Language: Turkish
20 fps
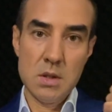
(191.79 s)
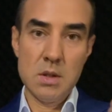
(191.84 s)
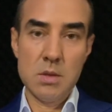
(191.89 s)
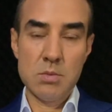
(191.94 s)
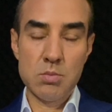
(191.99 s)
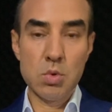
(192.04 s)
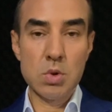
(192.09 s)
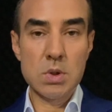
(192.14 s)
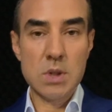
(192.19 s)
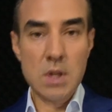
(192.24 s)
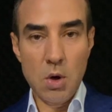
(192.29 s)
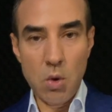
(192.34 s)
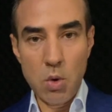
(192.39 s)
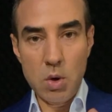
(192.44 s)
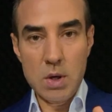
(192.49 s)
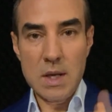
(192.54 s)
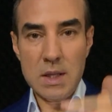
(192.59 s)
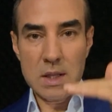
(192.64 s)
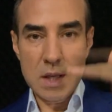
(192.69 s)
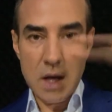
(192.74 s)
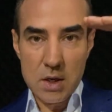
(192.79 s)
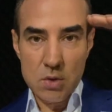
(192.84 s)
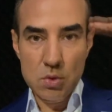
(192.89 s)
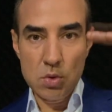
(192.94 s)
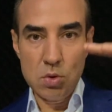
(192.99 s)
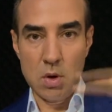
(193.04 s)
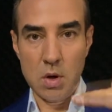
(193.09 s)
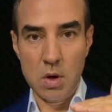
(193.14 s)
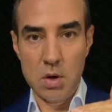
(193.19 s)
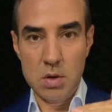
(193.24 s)
burada oran
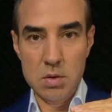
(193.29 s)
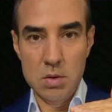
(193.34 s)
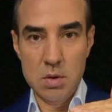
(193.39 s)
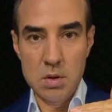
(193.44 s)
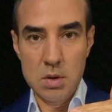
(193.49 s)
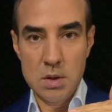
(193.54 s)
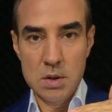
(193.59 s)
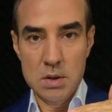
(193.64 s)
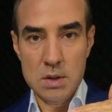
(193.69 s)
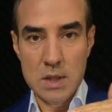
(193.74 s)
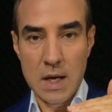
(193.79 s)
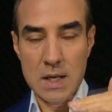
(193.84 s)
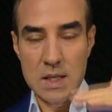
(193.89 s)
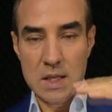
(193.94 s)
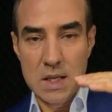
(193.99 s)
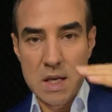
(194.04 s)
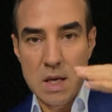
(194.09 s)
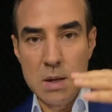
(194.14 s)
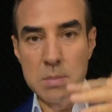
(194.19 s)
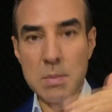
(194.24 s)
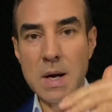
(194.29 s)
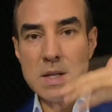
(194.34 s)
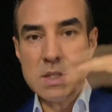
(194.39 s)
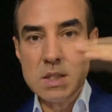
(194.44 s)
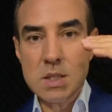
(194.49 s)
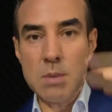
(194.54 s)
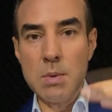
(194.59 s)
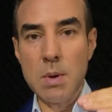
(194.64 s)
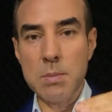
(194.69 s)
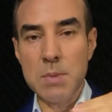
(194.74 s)
artıyor. Yani ihmal
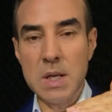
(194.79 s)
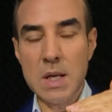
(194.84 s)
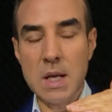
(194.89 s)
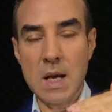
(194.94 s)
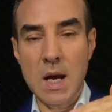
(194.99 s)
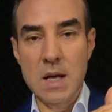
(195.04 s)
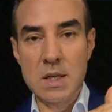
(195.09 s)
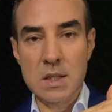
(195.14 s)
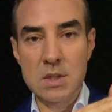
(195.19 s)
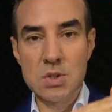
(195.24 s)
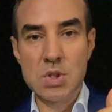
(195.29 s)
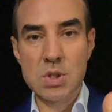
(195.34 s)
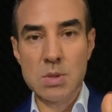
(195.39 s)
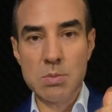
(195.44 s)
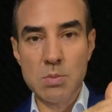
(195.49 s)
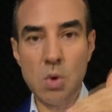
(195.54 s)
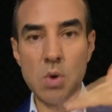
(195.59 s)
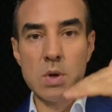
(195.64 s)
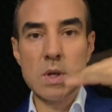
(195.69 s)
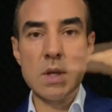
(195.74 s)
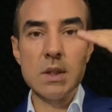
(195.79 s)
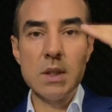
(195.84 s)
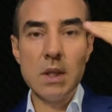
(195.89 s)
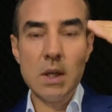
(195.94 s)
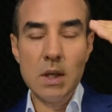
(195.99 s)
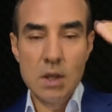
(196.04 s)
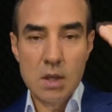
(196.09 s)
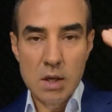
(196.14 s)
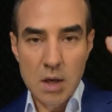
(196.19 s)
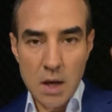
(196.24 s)
sebebiyle yangın çıkma
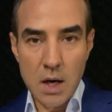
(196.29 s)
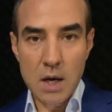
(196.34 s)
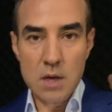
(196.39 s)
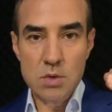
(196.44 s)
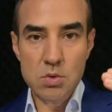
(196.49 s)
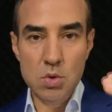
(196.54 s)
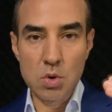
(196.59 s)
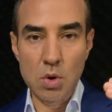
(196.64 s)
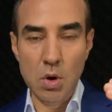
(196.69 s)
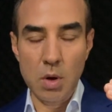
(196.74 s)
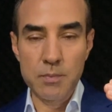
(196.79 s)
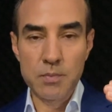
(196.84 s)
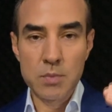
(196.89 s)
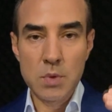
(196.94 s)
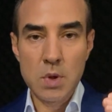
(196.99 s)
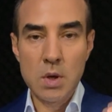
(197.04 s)
oranı artıyor.